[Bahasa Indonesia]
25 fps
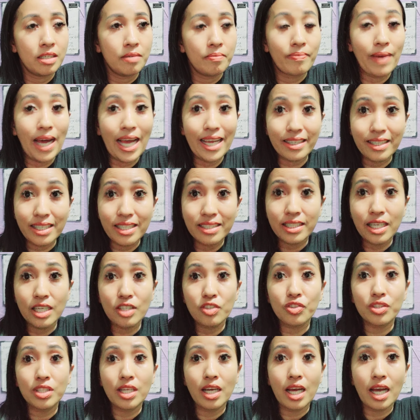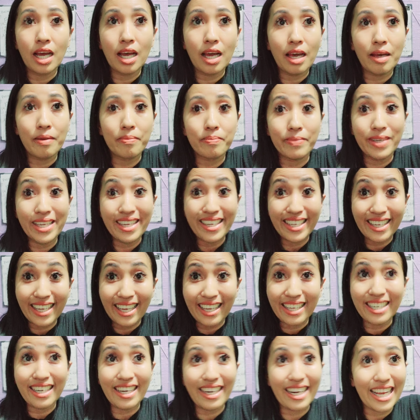pagi saya sudah
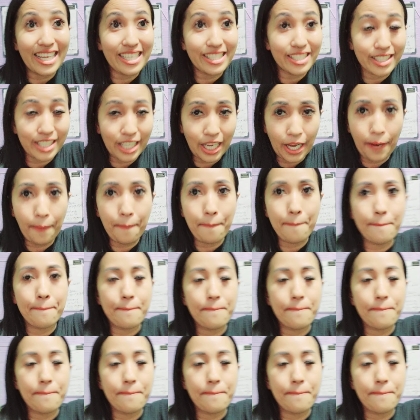bikin resep